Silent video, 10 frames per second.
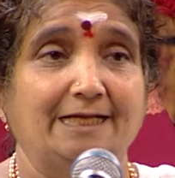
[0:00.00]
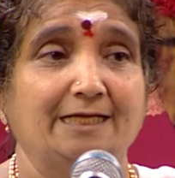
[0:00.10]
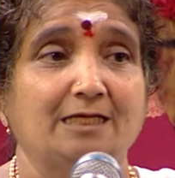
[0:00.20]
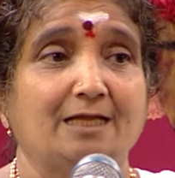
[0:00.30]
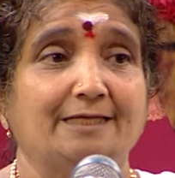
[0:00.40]

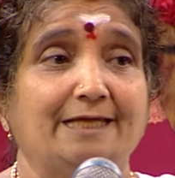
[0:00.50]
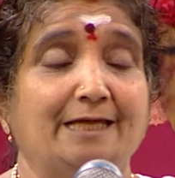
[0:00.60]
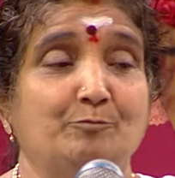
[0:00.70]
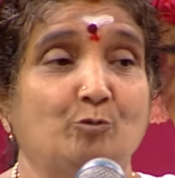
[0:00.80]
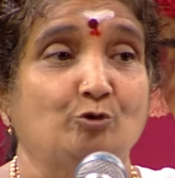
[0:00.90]
நினைக்கலாம்
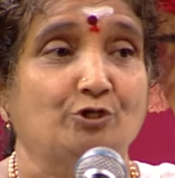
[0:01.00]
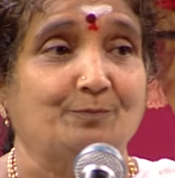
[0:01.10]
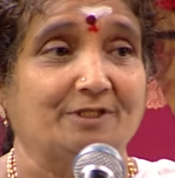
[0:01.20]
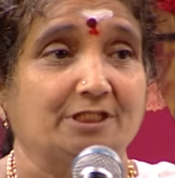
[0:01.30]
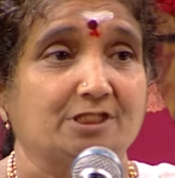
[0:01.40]
ஏன் மூன்று
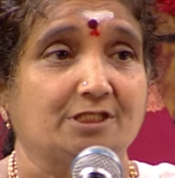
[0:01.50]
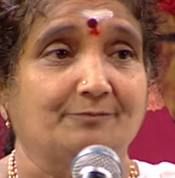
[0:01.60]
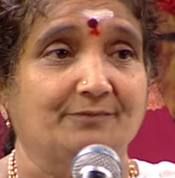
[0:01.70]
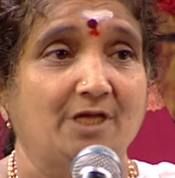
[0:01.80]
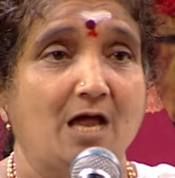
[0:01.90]

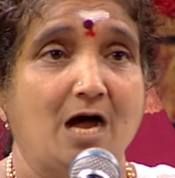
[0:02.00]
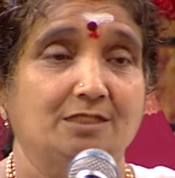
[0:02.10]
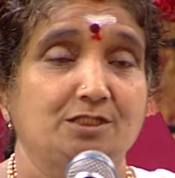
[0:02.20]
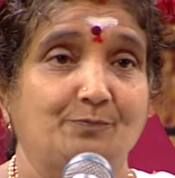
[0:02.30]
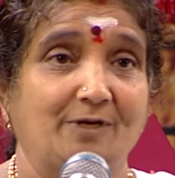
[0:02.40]
பிரதட்சிணம்
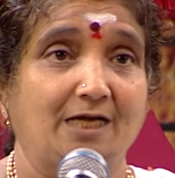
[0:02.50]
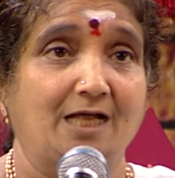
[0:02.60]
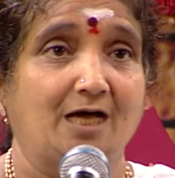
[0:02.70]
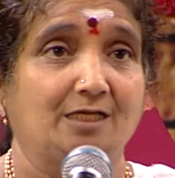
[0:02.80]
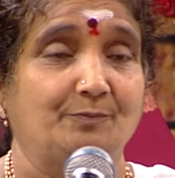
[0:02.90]
அஞ்சு
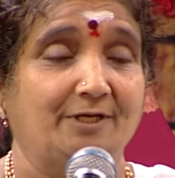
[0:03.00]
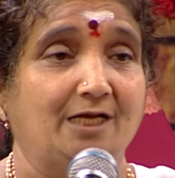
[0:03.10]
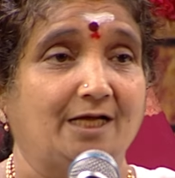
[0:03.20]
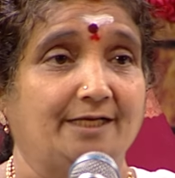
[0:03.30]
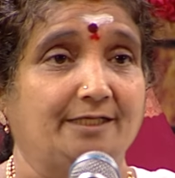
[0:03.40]
பண்ணலாம் ஆறு
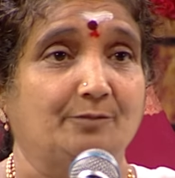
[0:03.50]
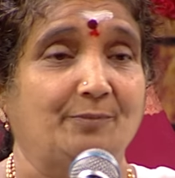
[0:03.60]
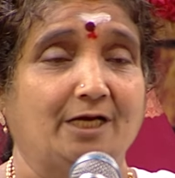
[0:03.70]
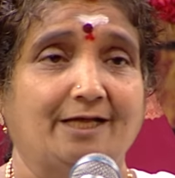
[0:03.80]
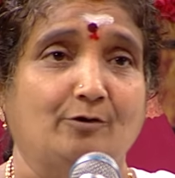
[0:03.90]
பண்ணலாம் எட்டு
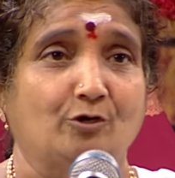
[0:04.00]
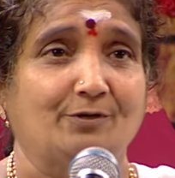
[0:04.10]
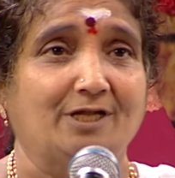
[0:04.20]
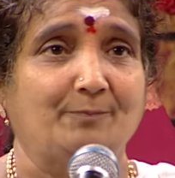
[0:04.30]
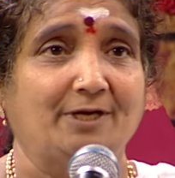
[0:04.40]
பண்ணலாம் எவ்வளோ
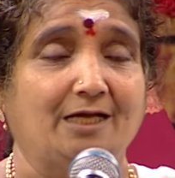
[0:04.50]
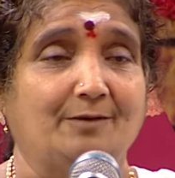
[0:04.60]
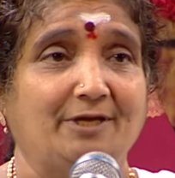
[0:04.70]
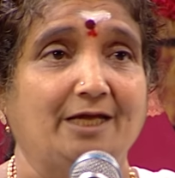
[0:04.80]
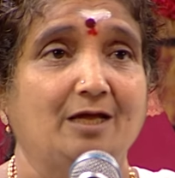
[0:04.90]
வேணால்
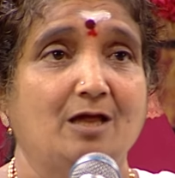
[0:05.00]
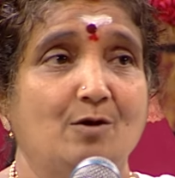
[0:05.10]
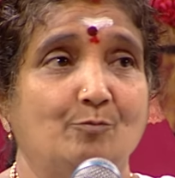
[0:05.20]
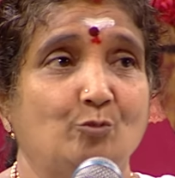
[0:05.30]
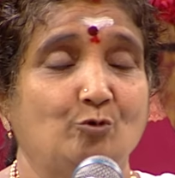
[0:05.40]
பண்ணலாமே
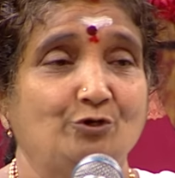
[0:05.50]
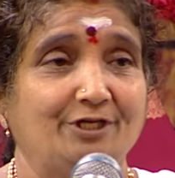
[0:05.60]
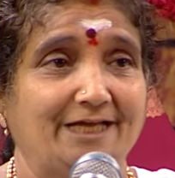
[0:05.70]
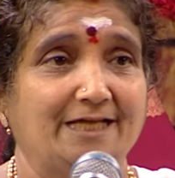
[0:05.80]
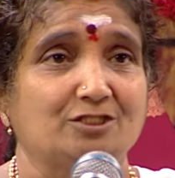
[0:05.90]
மூன்று
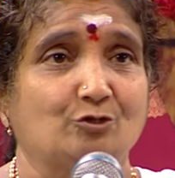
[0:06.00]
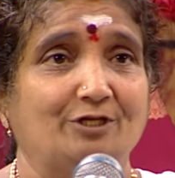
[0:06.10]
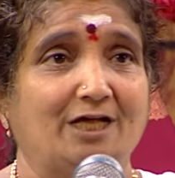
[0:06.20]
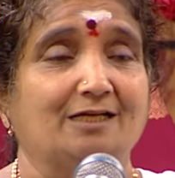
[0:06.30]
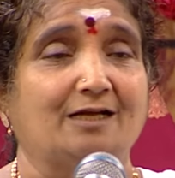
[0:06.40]
ஏன் சொன்னார்